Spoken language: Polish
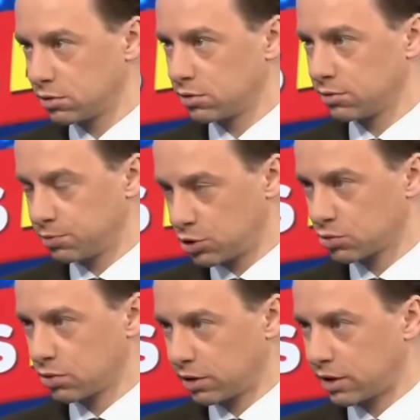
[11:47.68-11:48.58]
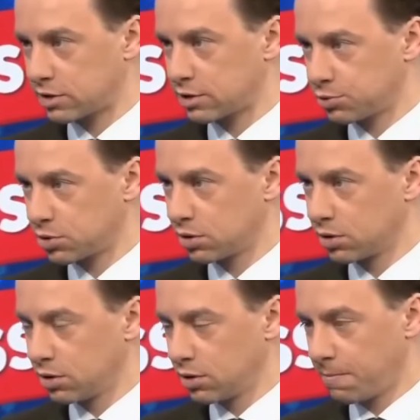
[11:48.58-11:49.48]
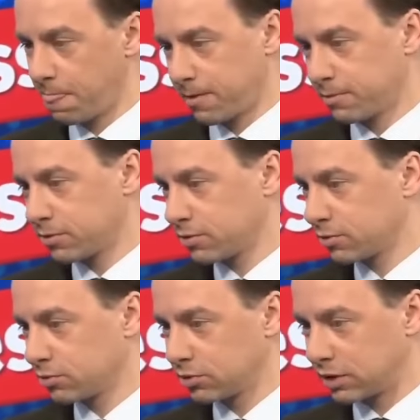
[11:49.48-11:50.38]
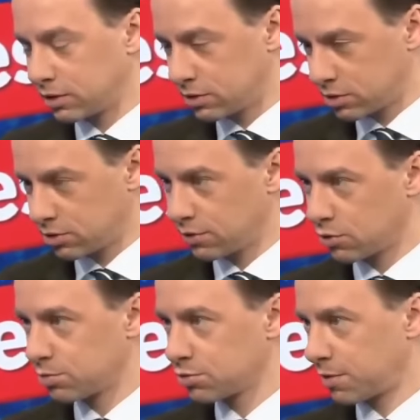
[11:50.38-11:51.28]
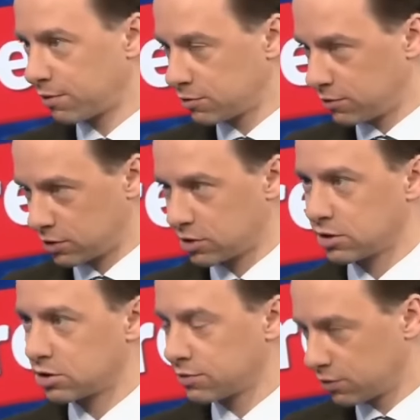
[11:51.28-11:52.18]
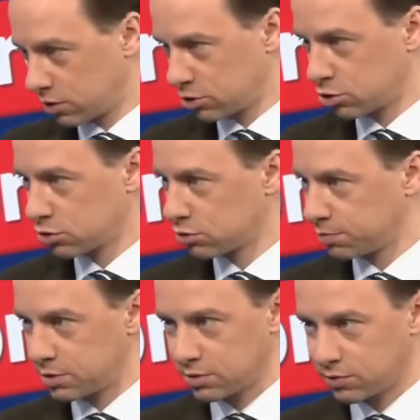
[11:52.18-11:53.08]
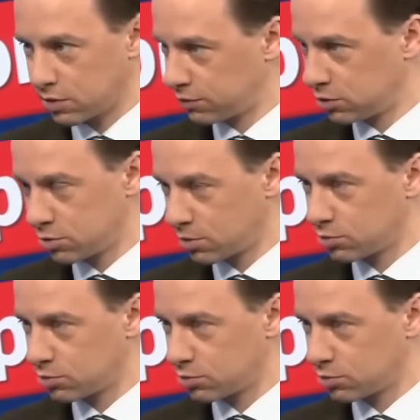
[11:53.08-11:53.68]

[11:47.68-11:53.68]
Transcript: mm. przez których Czemu będzie ciekawie? No bo tutaj sędziowie lubią sprawiać wrażenie, że w okresie rządu PiS to w ogóle w niczym nie